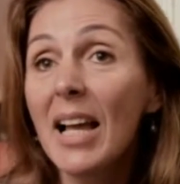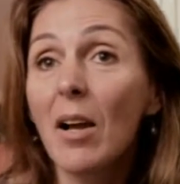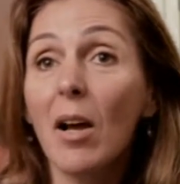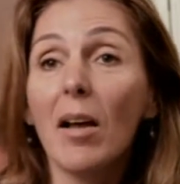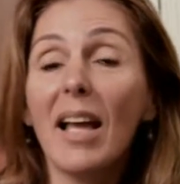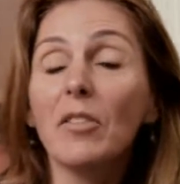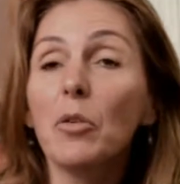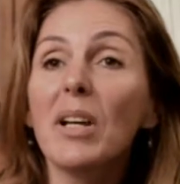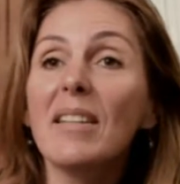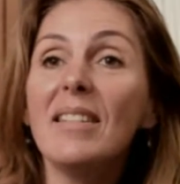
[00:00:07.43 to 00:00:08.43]
Euh, être
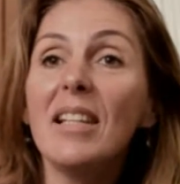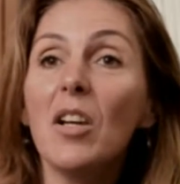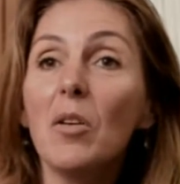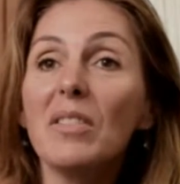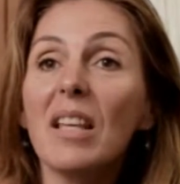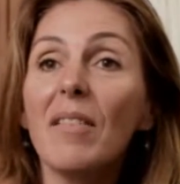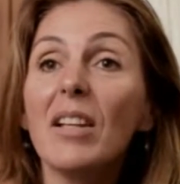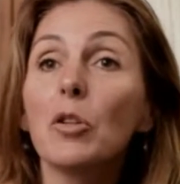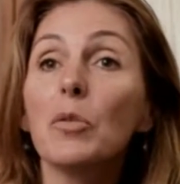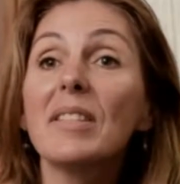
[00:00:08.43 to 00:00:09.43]
résilient, ça va
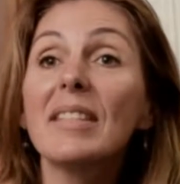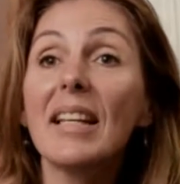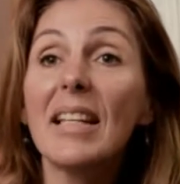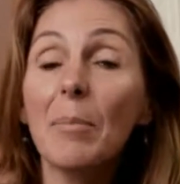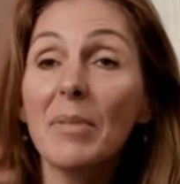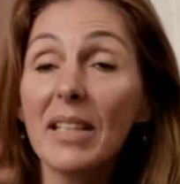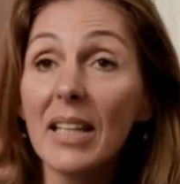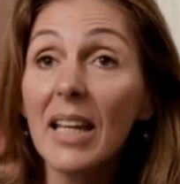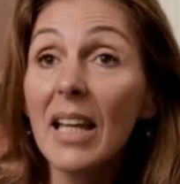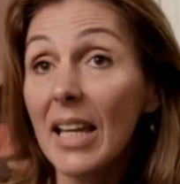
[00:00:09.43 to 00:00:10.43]
être s'adapter,